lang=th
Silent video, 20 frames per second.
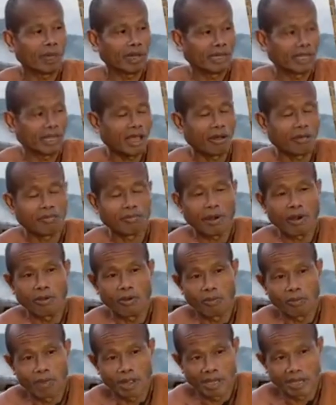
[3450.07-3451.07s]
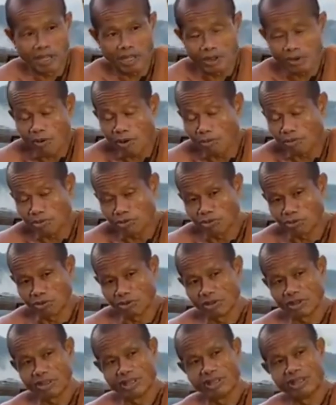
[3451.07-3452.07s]
งเอาไม่ตั้งเป้าไปที่ค
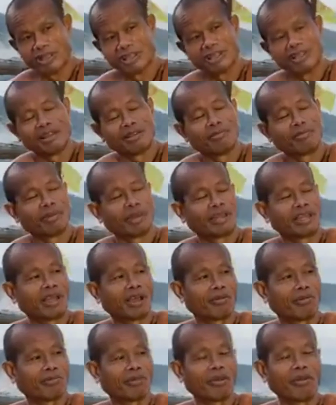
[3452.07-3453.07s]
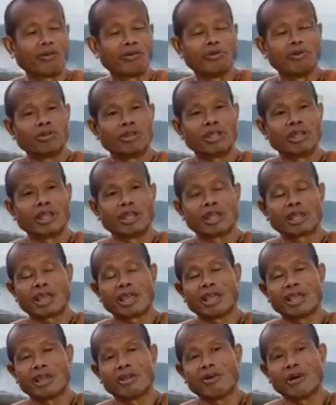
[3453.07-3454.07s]
วามสุขเป็นตั้งเป้าอยู่
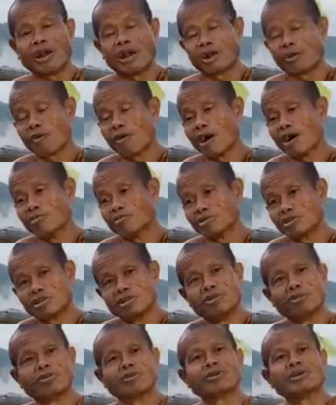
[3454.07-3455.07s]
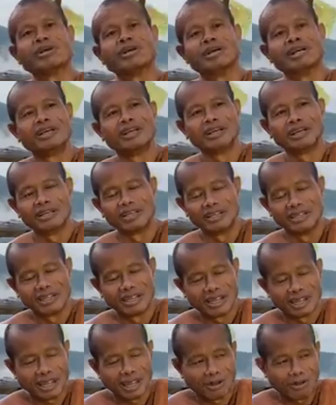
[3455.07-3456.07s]
ที่แค่ว่าความสนุก
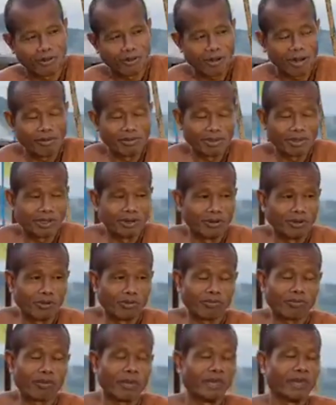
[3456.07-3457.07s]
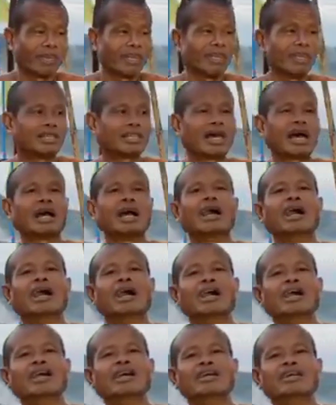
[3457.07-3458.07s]
เอาความสนุกเป็นที่
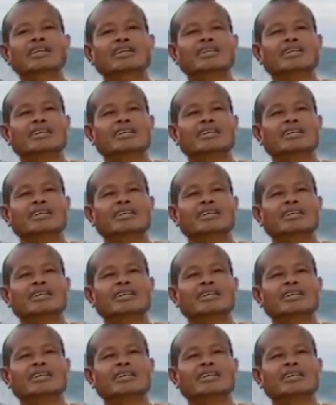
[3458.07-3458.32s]
ตั้ง